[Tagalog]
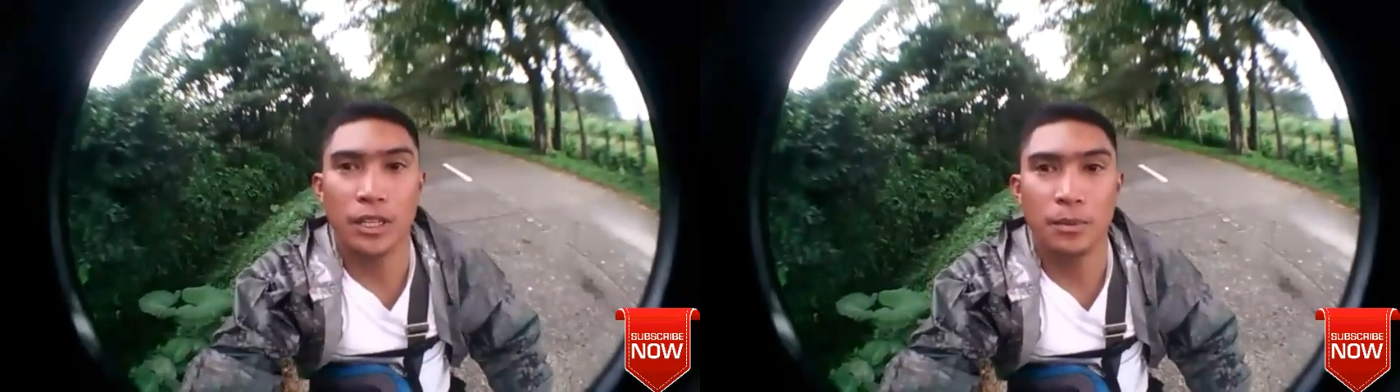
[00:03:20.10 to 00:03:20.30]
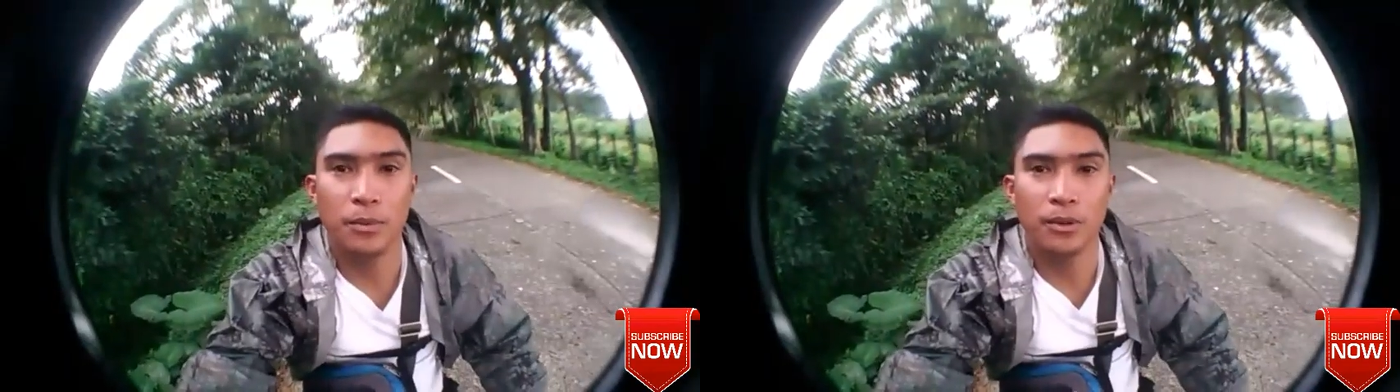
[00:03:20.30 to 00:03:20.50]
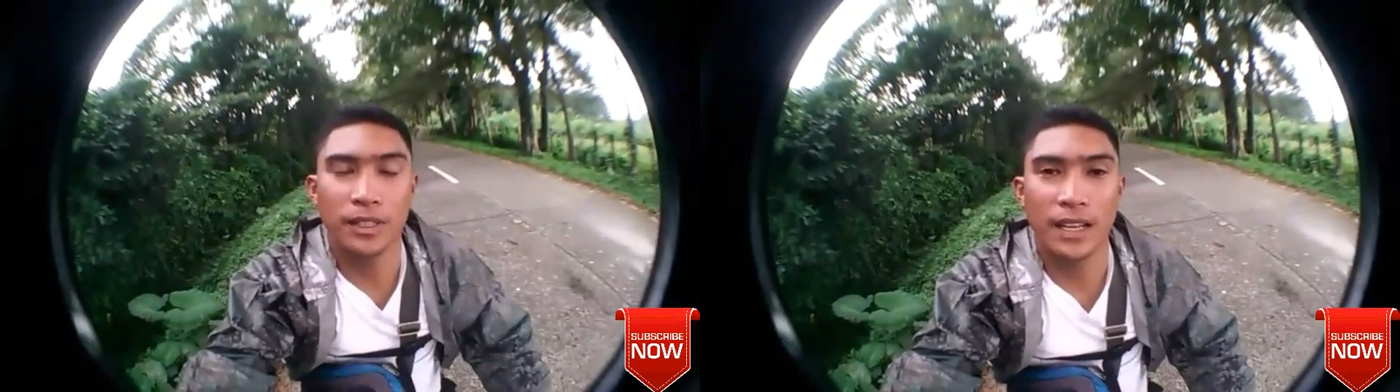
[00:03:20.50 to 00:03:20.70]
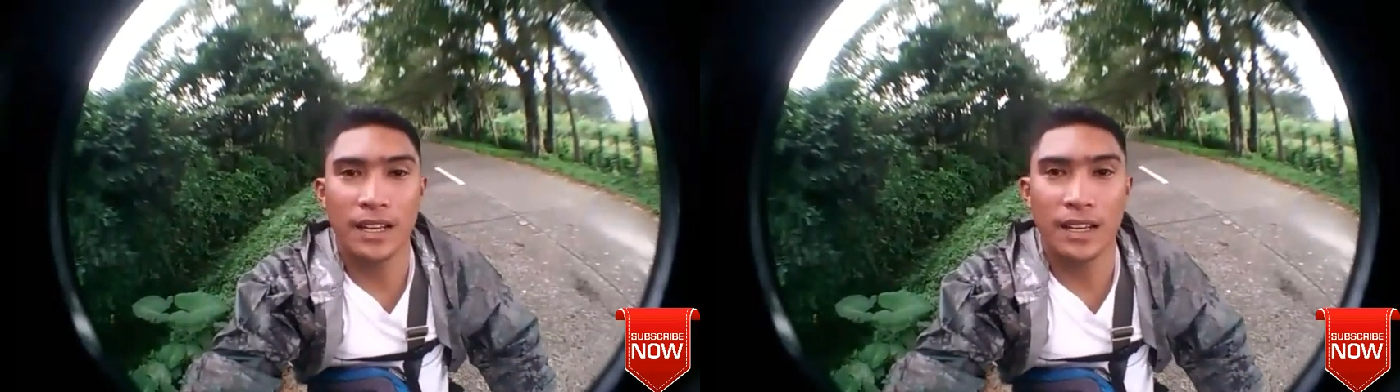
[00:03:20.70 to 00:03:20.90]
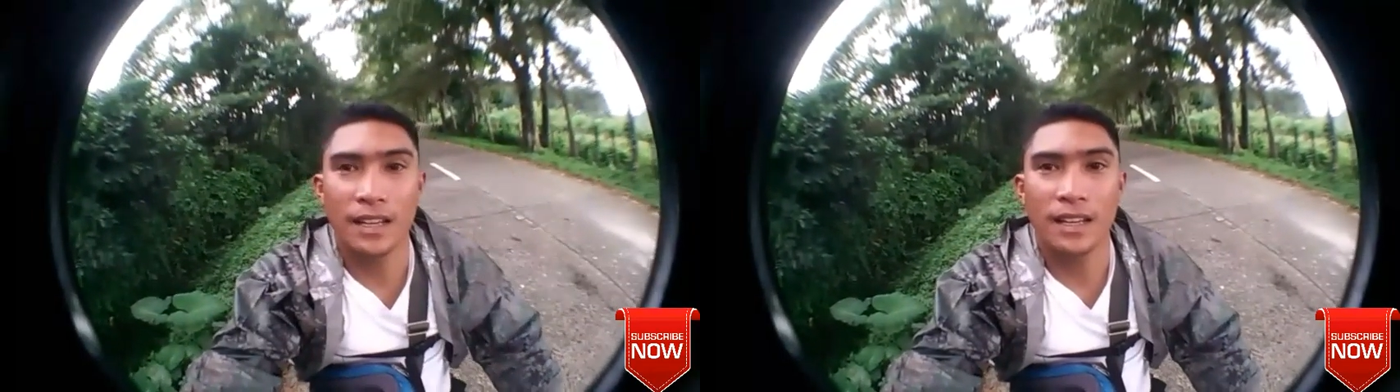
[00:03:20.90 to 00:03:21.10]
tipong na
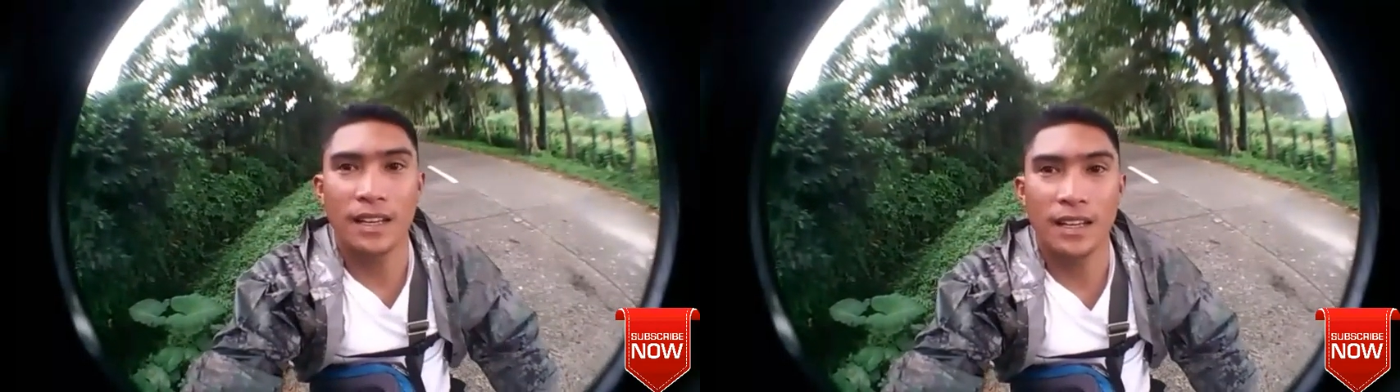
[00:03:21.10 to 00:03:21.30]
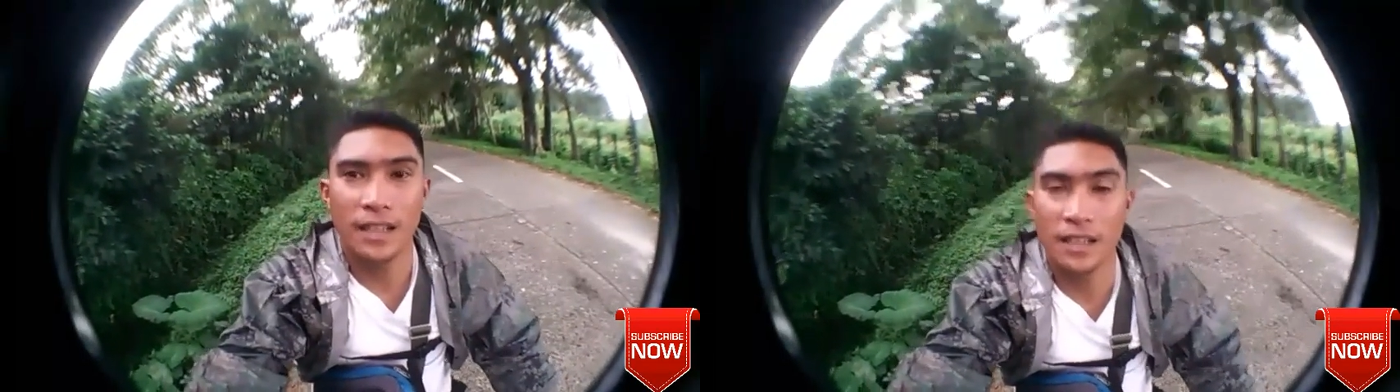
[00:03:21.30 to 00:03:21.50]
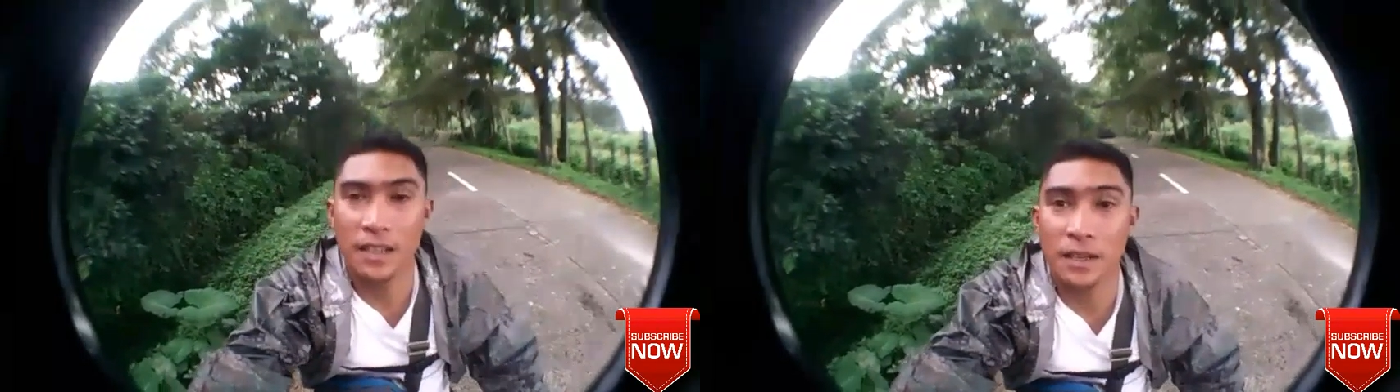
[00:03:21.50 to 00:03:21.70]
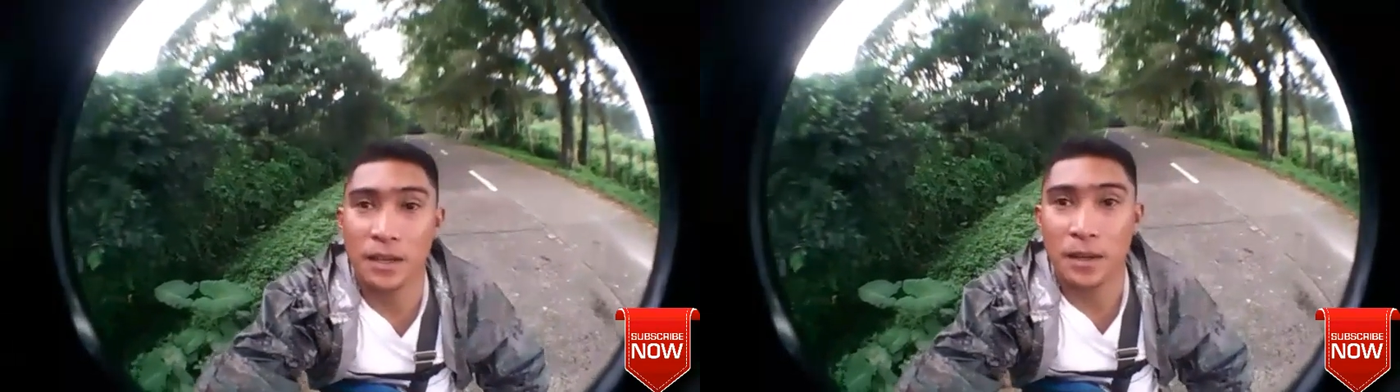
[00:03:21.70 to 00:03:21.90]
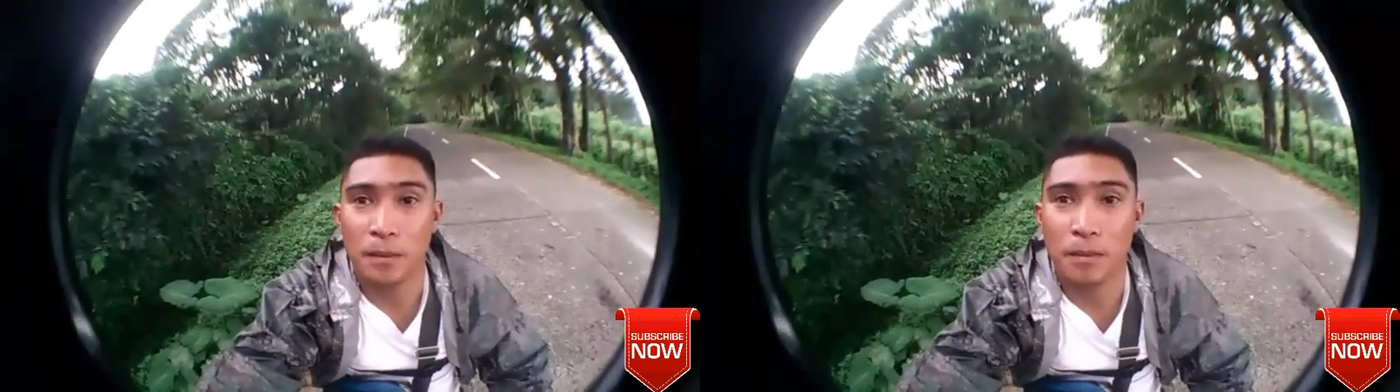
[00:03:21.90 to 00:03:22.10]

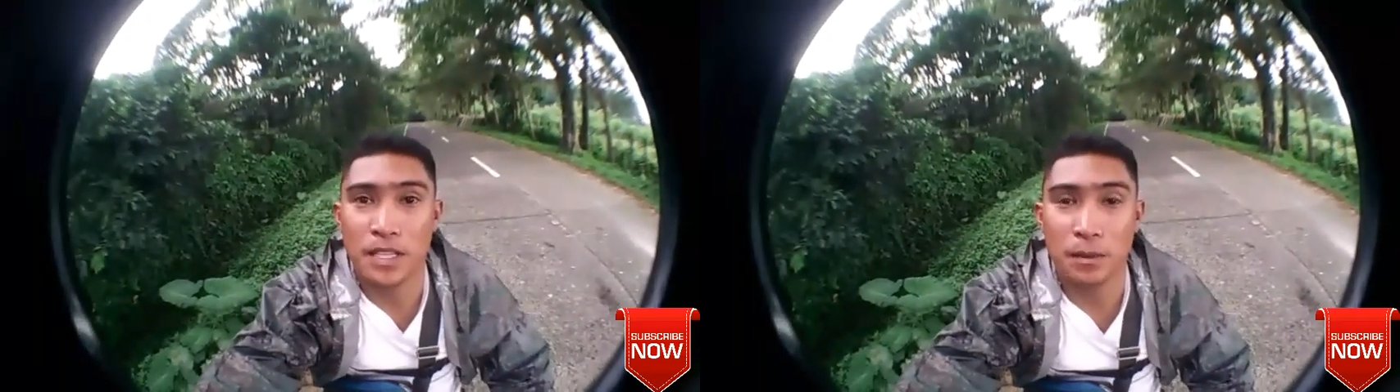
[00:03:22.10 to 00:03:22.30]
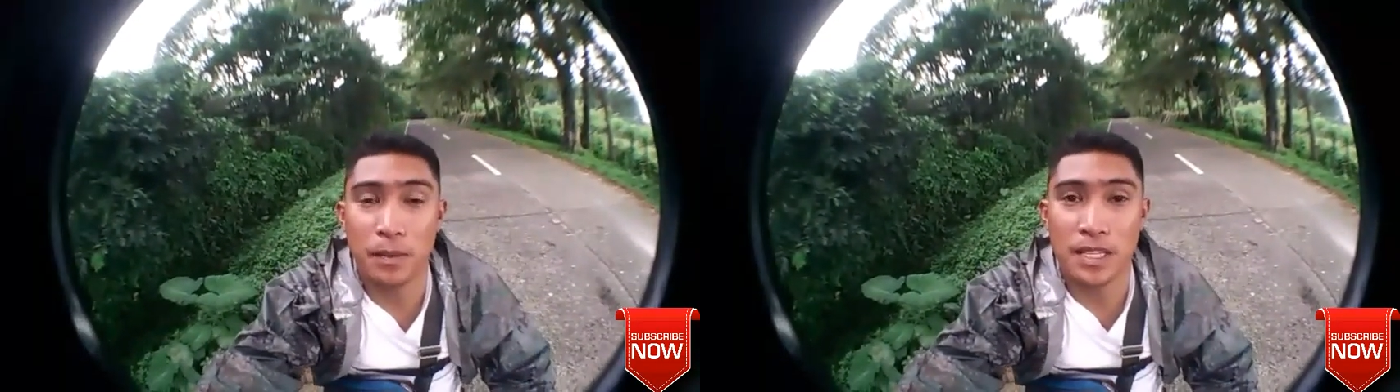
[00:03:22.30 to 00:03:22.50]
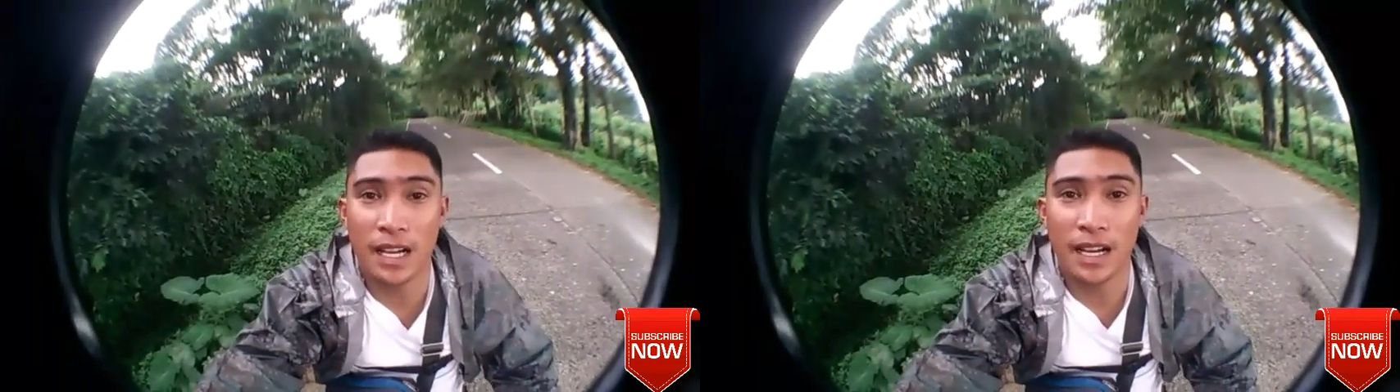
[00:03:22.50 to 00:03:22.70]
basang-basa